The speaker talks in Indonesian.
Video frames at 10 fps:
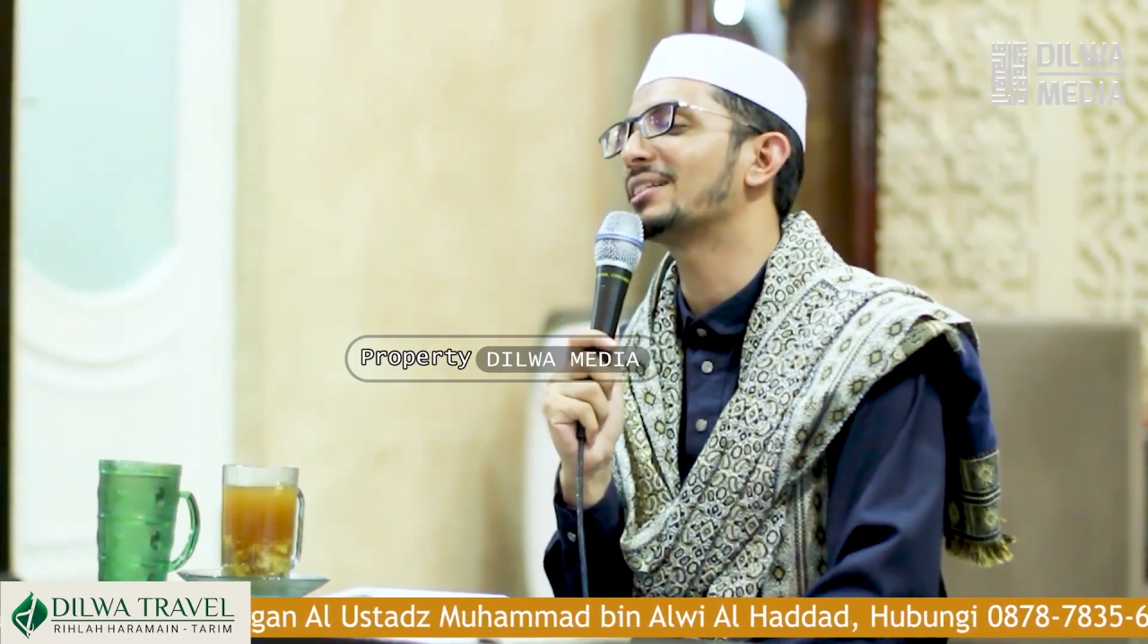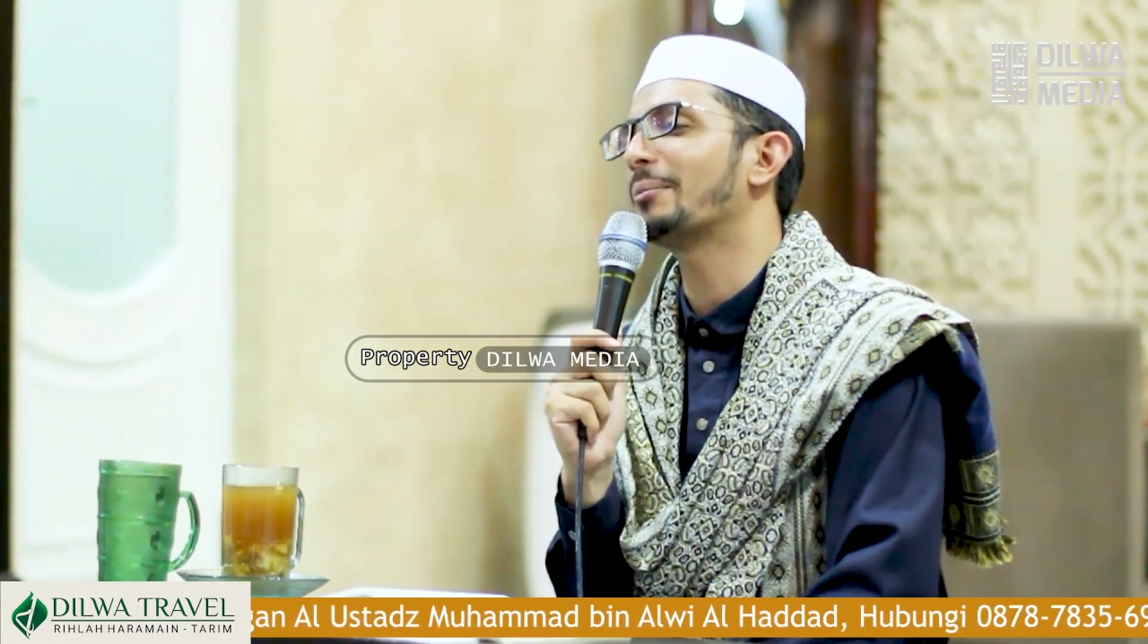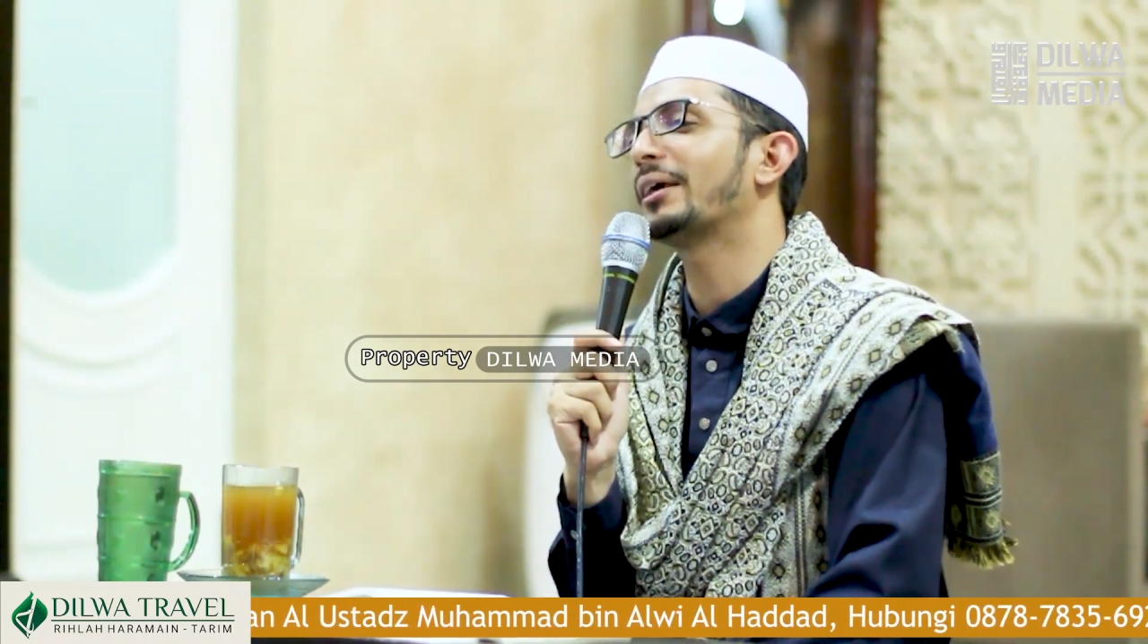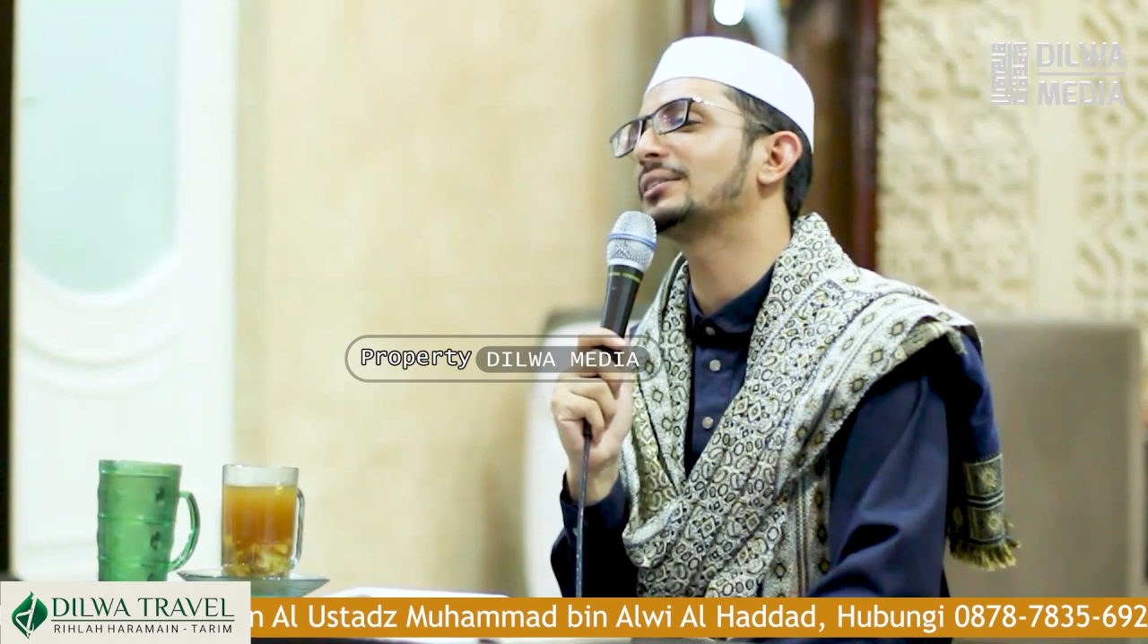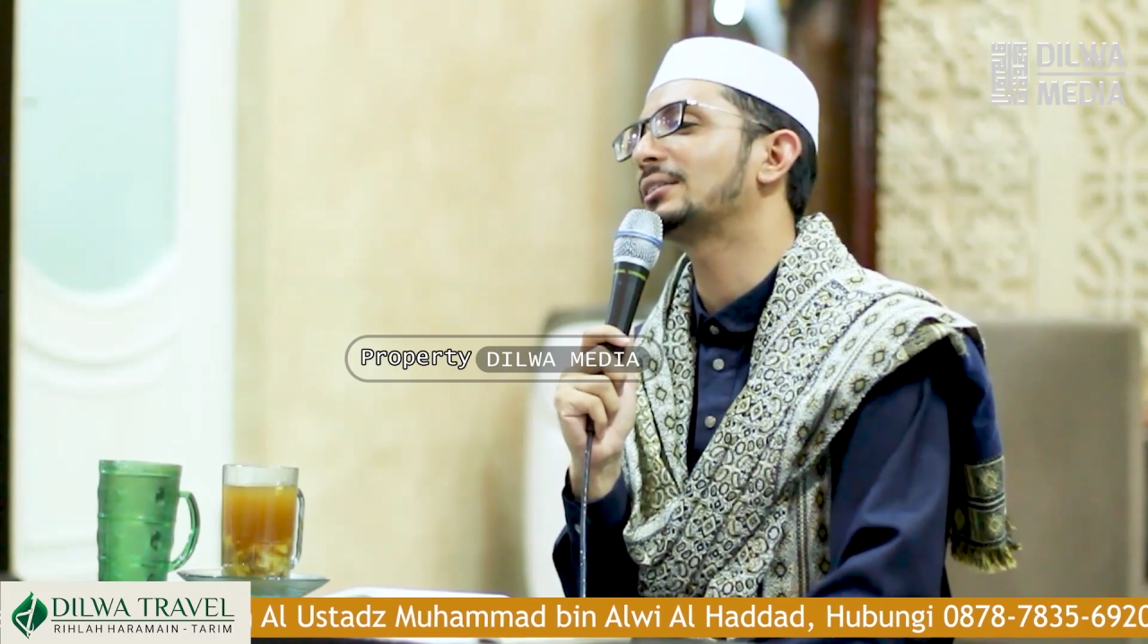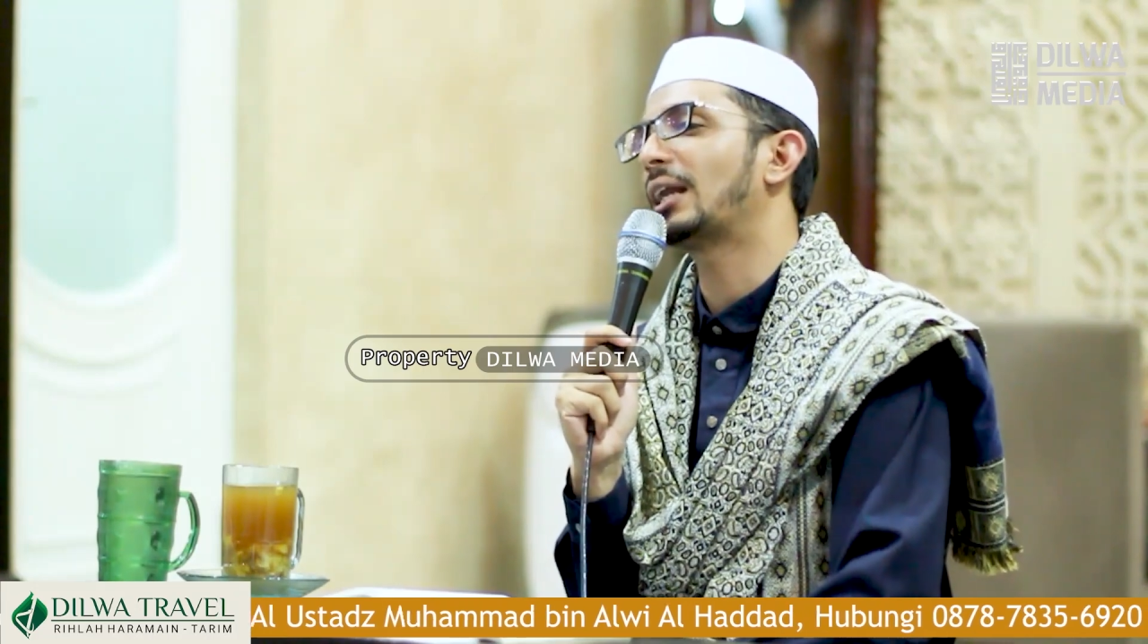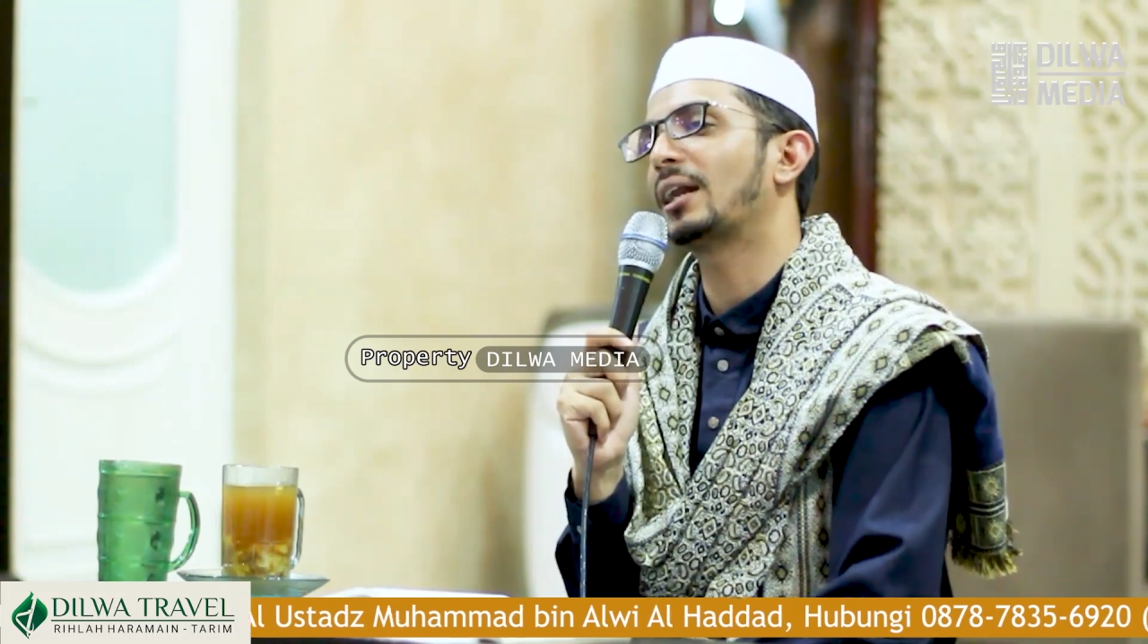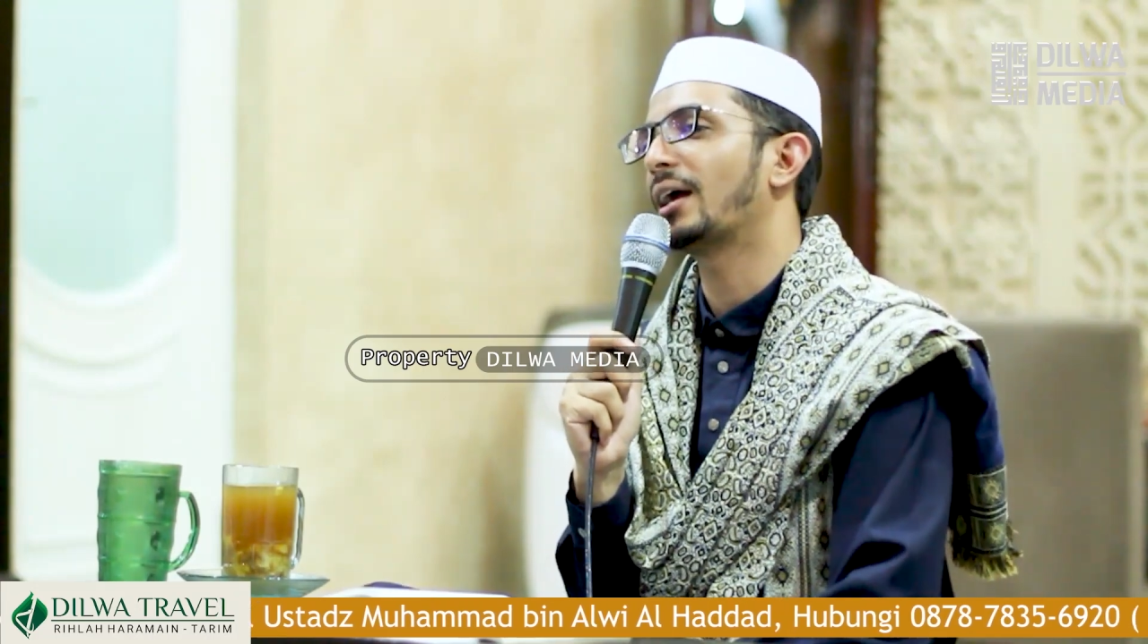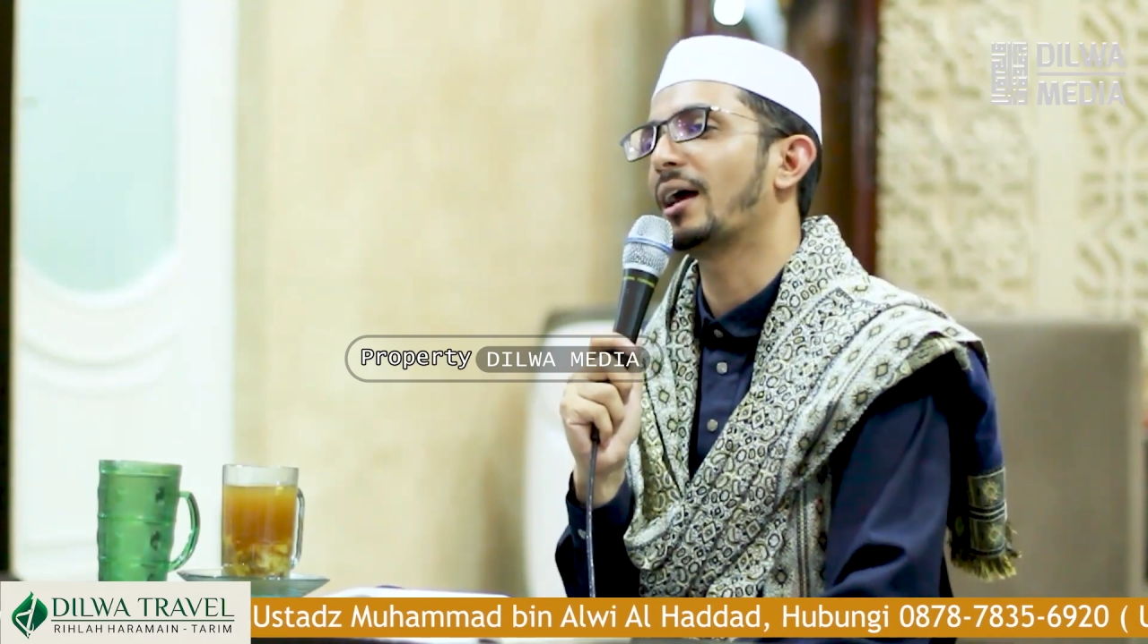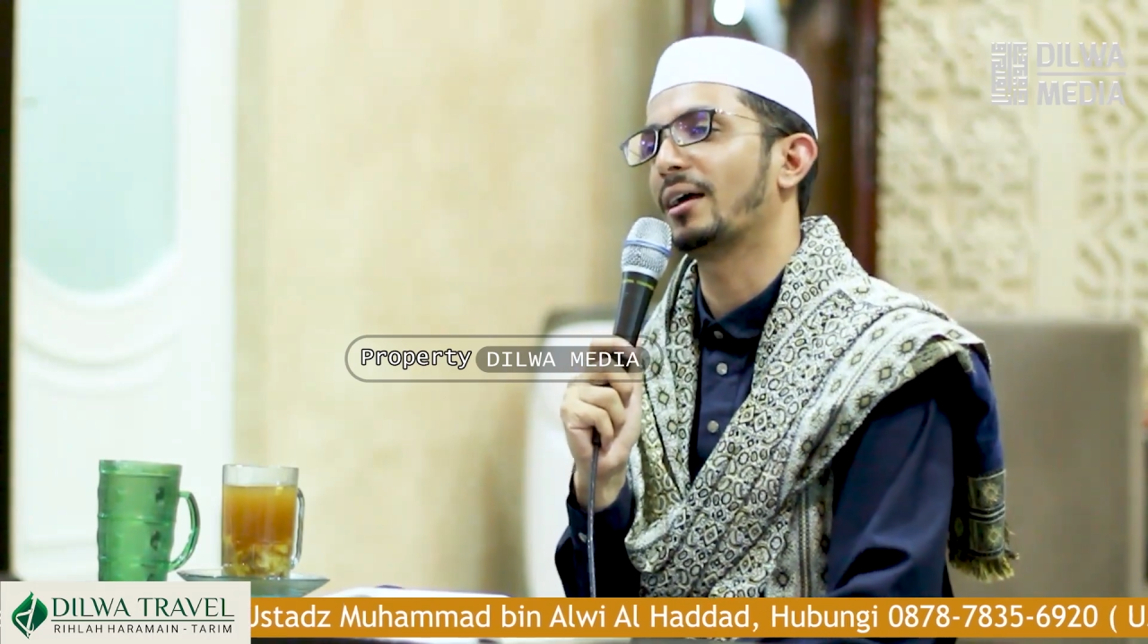semester
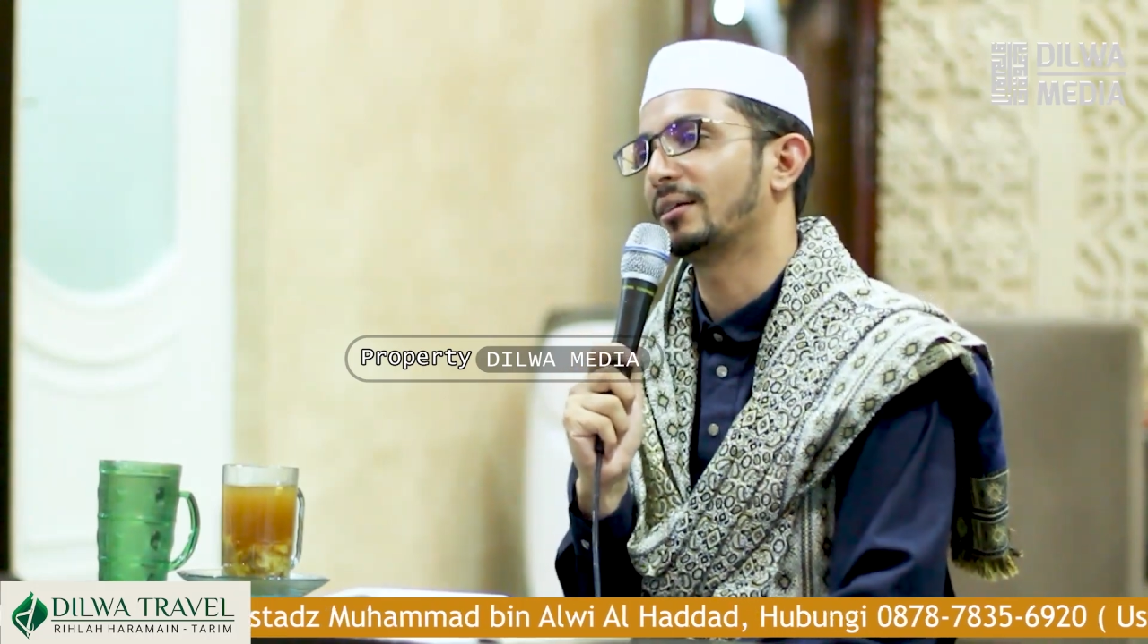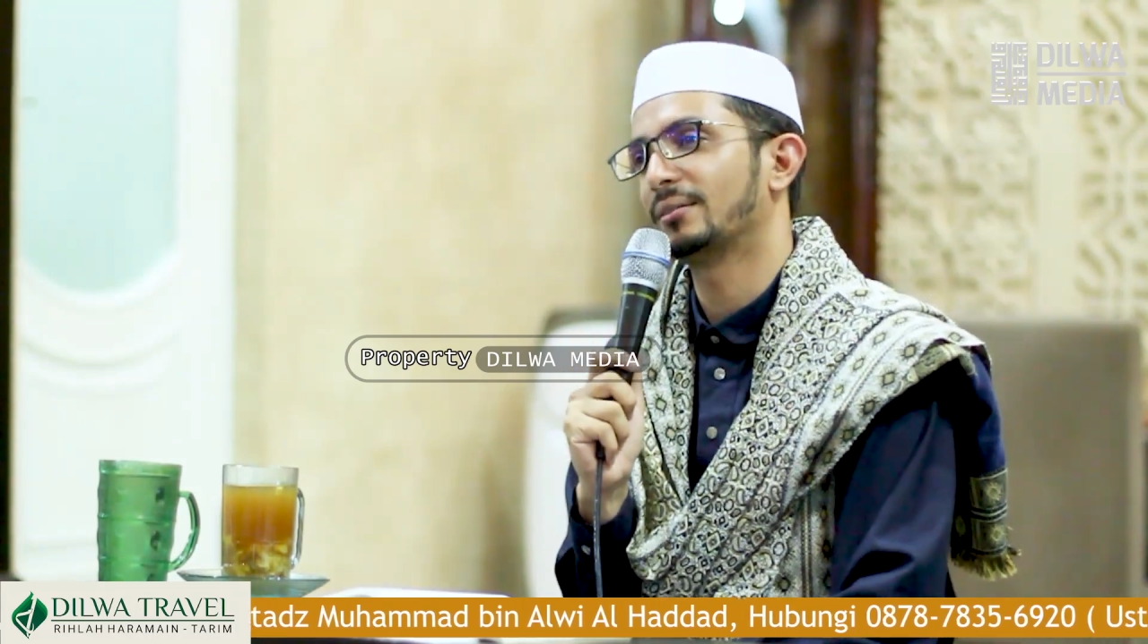nggak.